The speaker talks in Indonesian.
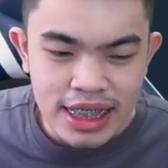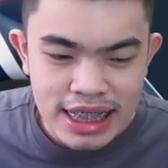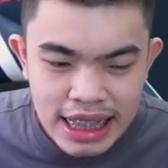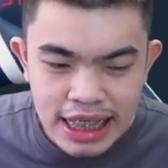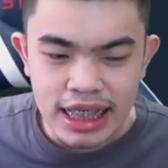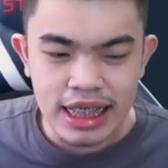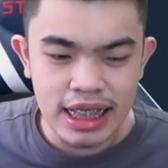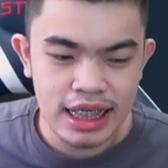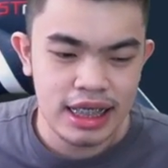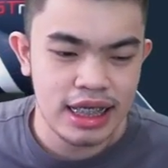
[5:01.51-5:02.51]
di
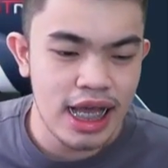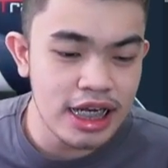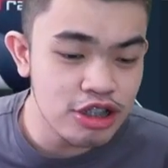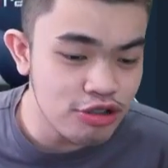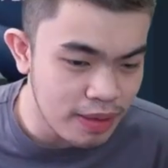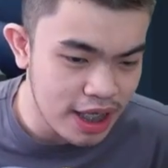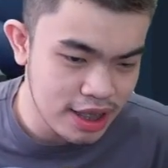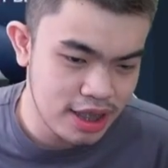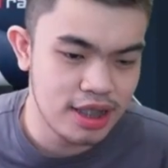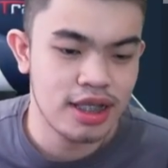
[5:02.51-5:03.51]
hari Jumat
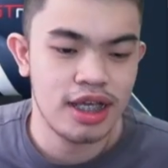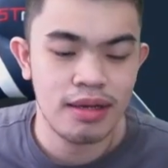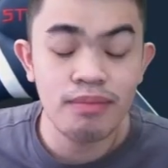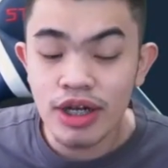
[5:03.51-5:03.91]
bulan